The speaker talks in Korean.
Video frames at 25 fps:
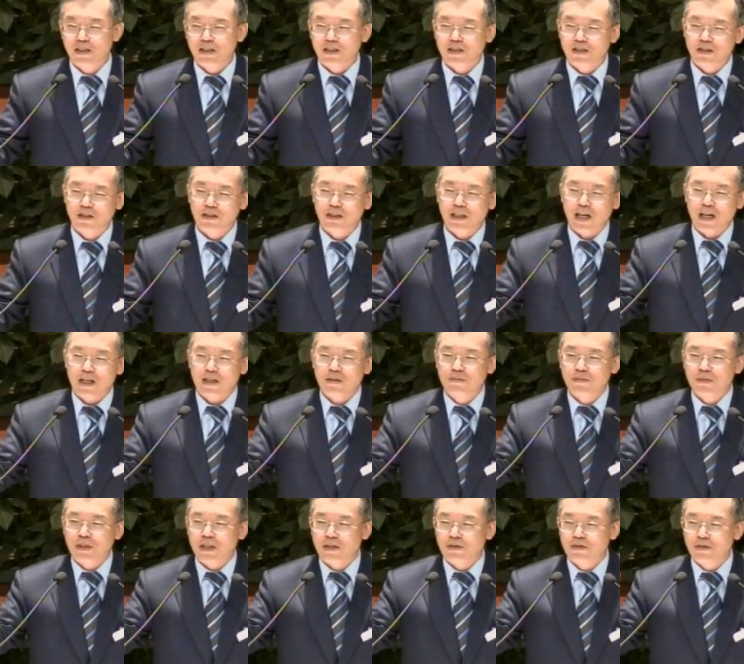그런
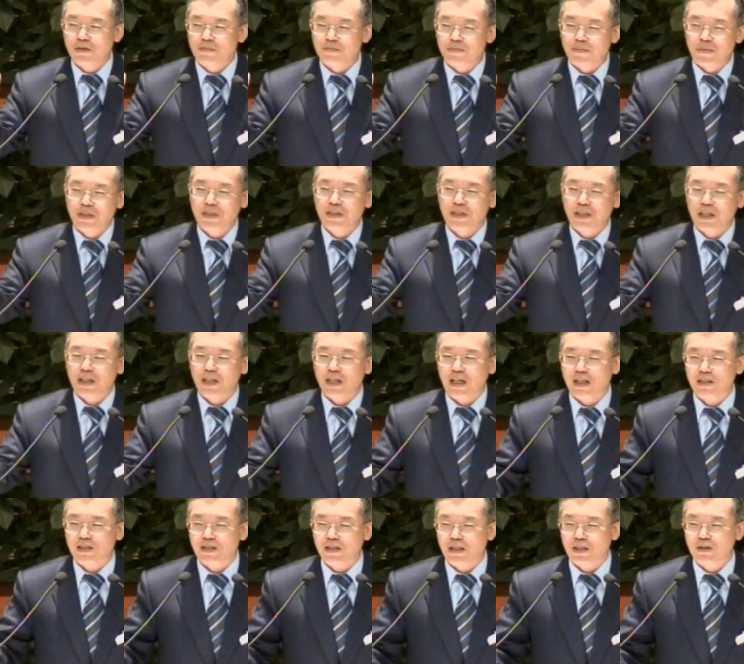아름다운 미래의
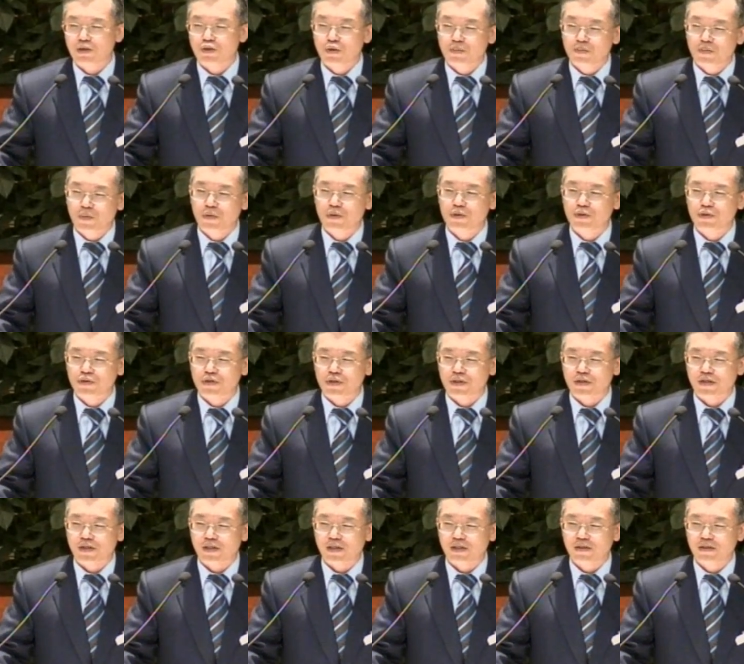가정에 축복을
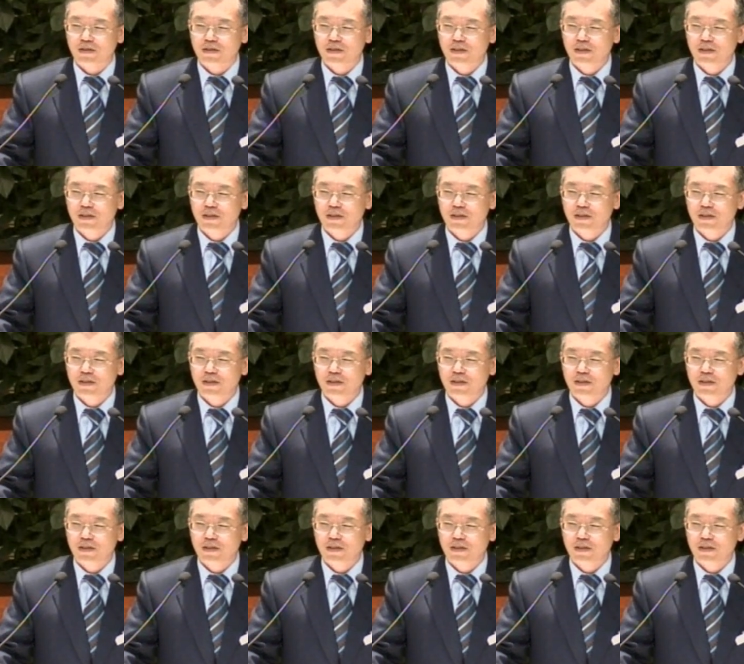주셨어요.